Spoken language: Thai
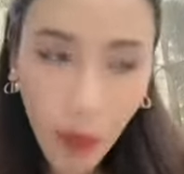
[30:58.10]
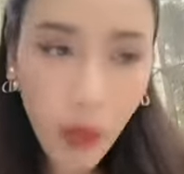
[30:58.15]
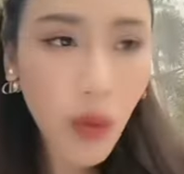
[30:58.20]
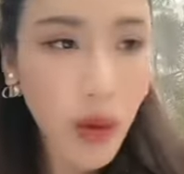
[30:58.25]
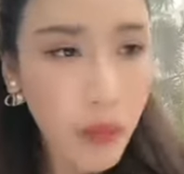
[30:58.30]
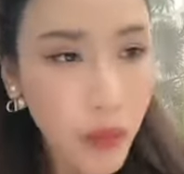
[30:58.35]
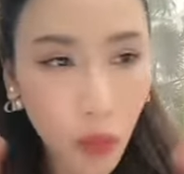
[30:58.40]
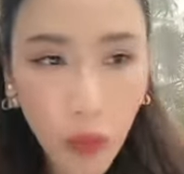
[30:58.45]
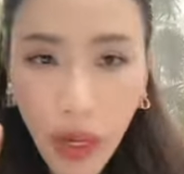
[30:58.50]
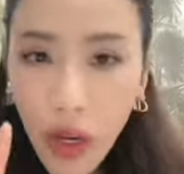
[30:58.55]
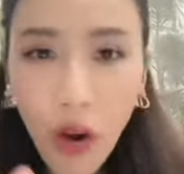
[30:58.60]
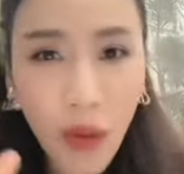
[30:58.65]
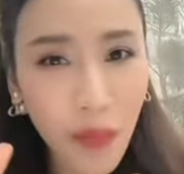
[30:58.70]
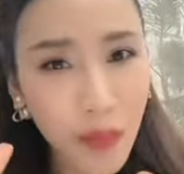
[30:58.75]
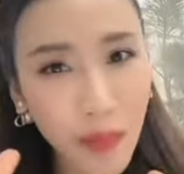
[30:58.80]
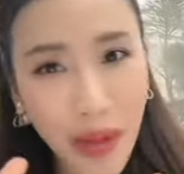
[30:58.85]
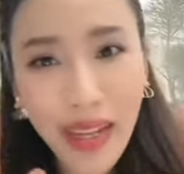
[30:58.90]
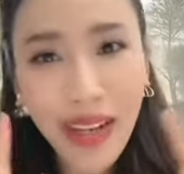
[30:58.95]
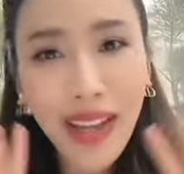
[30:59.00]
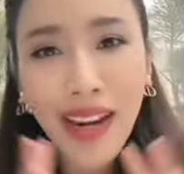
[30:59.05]
เอาเป็นว่าหมิวไม่ค
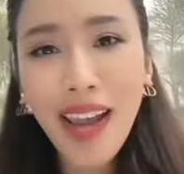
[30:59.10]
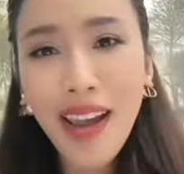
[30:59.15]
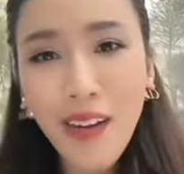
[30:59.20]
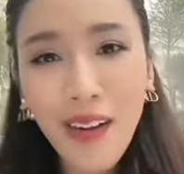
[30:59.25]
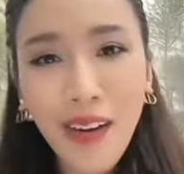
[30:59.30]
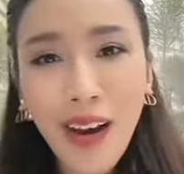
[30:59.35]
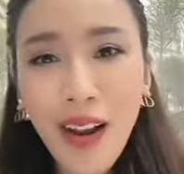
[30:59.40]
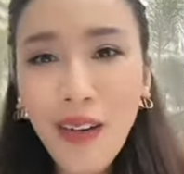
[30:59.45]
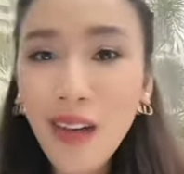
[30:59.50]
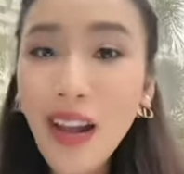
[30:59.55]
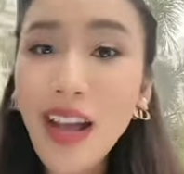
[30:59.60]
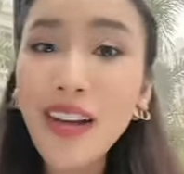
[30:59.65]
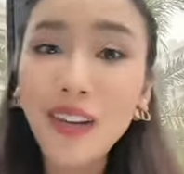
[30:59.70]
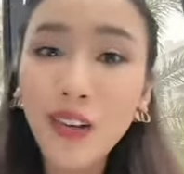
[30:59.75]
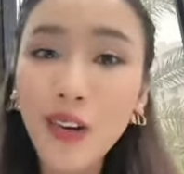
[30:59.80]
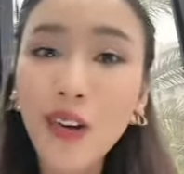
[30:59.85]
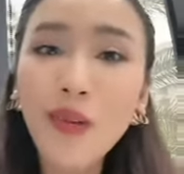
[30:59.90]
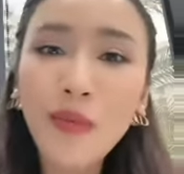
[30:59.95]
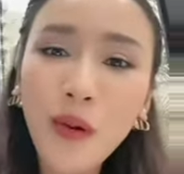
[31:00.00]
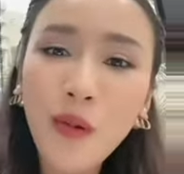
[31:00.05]
อมเมนต์อะไรก็แล้วกัน
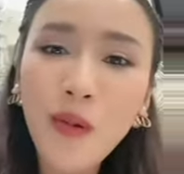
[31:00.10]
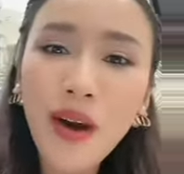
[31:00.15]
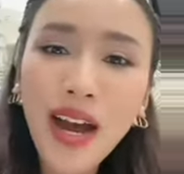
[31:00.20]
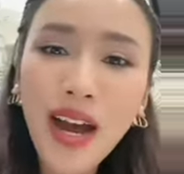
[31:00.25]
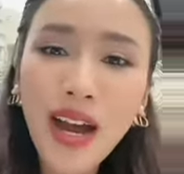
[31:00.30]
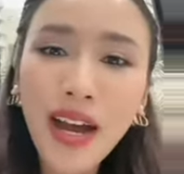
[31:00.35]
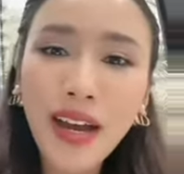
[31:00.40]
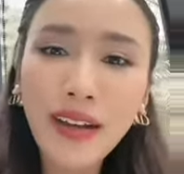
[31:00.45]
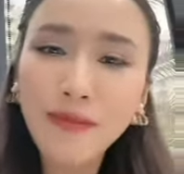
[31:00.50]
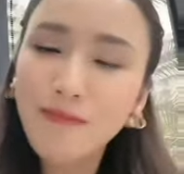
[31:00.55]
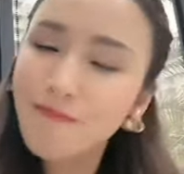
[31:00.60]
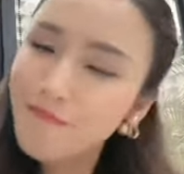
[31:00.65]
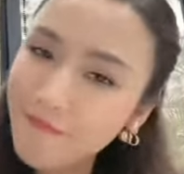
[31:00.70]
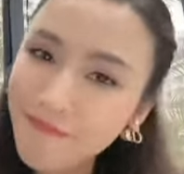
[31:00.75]
เนาะ เพราะว่า